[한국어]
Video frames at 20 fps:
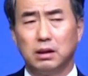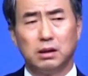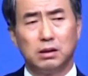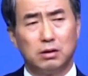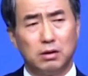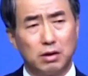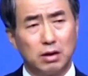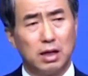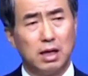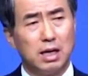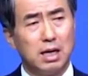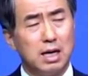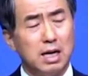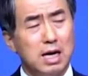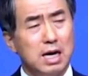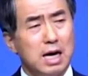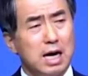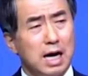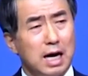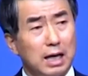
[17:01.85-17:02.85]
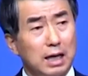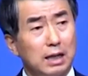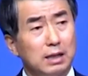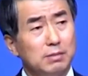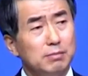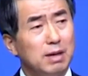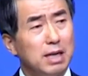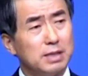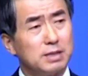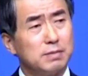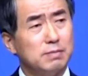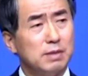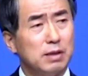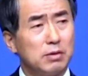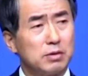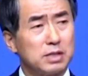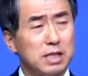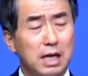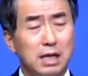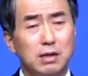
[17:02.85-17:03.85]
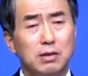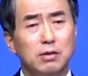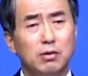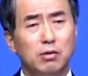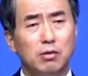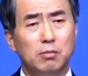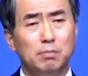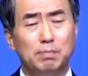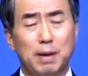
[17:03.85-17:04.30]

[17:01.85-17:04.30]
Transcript: 그러나 하나님 말씀대로 살려고